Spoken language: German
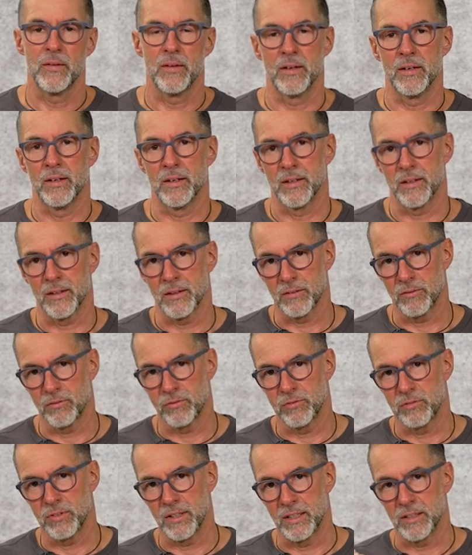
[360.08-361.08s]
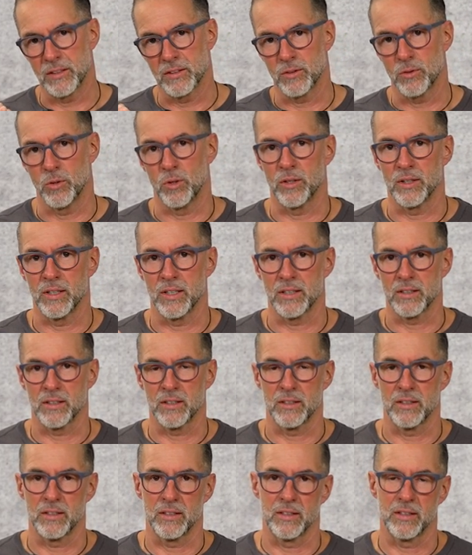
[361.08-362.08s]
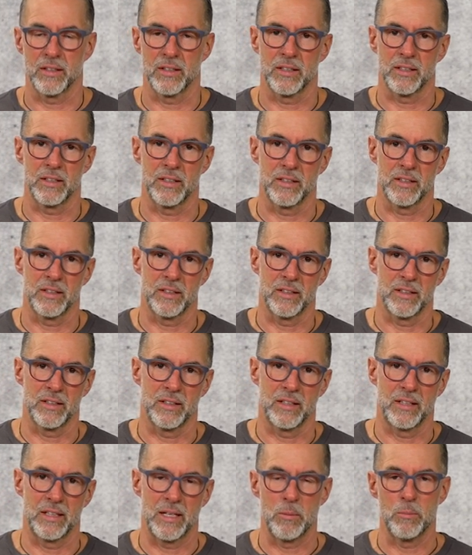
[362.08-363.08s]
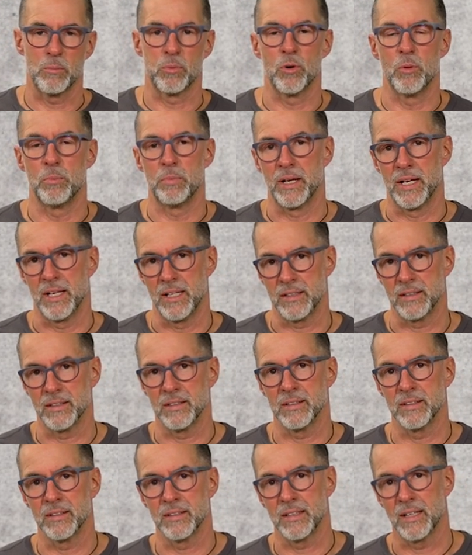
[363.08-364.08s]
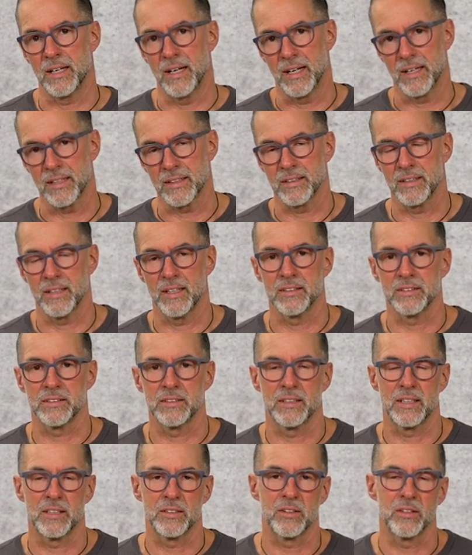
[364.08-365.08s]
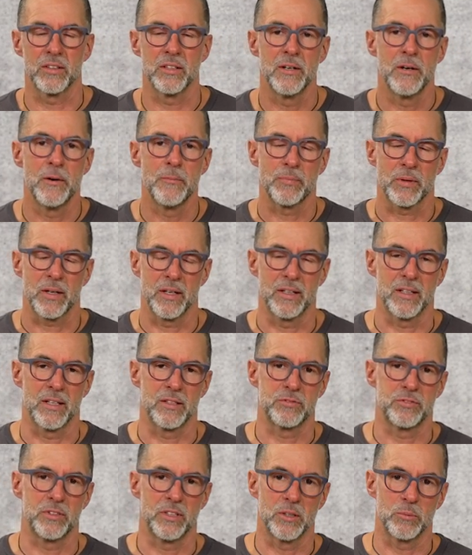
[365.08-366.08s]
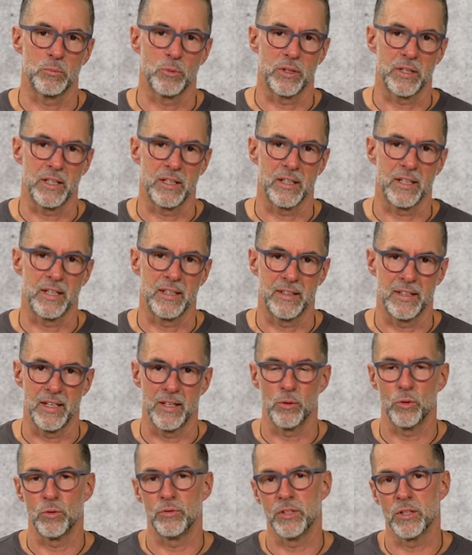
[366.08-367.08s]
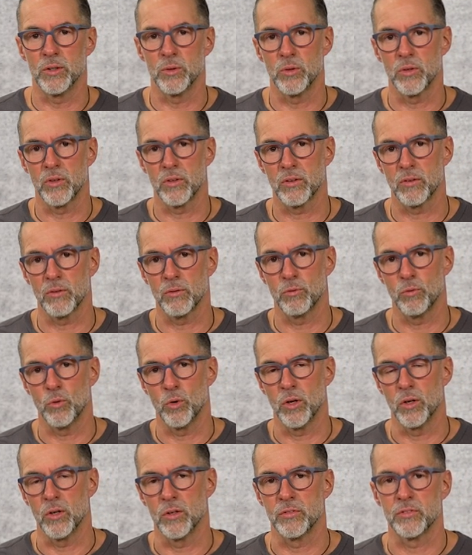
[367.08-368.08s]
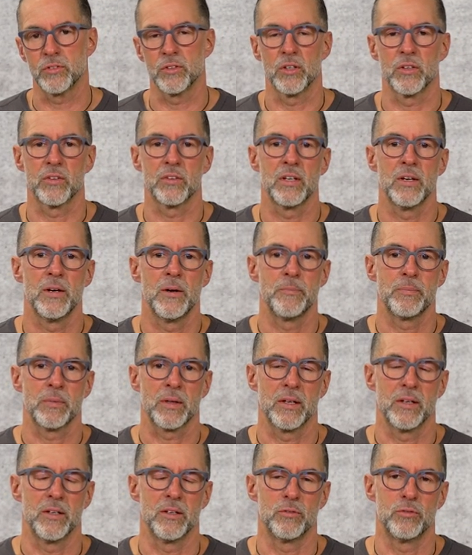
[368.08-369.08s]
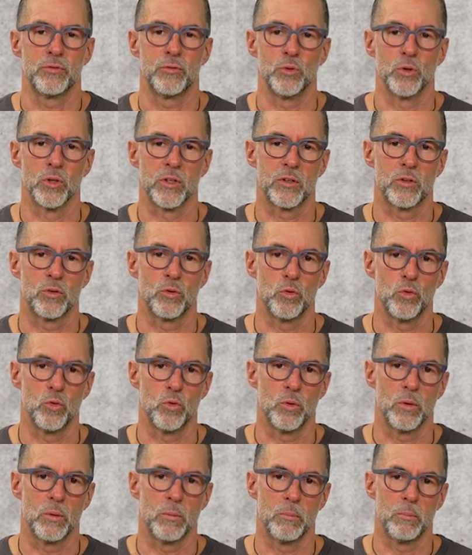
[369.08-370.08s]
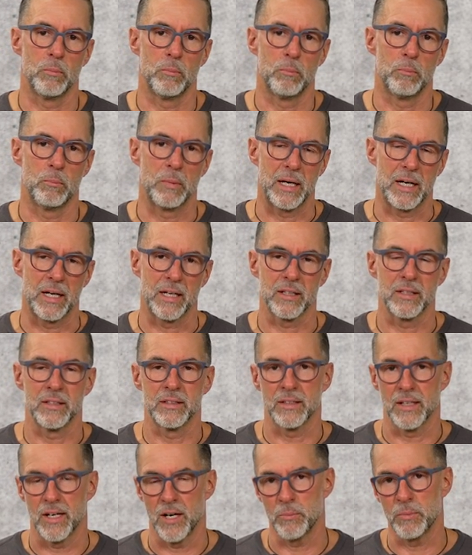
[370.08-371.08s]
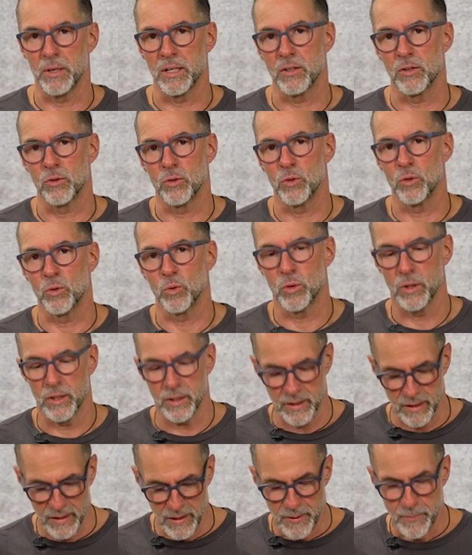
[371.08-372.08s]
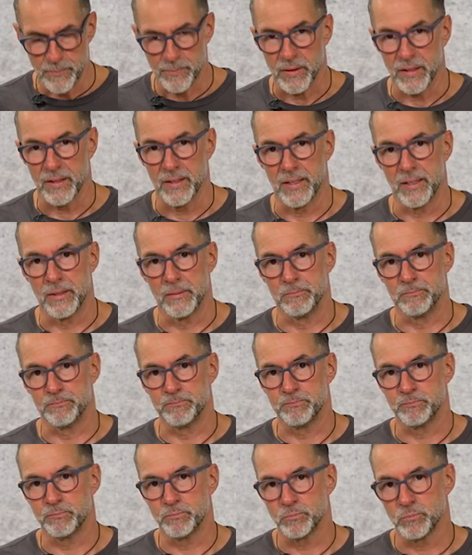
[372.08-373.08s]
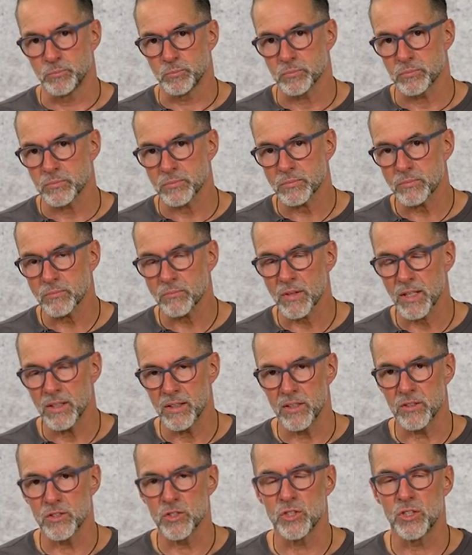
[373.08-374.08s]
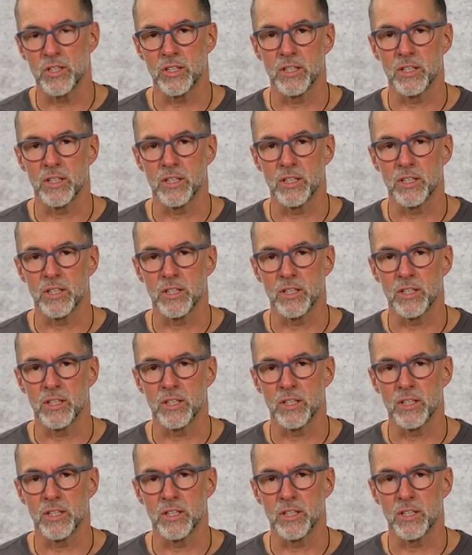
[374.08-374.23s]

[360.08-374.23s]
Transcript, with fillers: äh, vielleicht Kornattern, Lampropelten, Hakennasennattern, da findet man den Adenovirus wohl öfters, führt zu Magen-Darm-Entzündungen. Ähm, das ist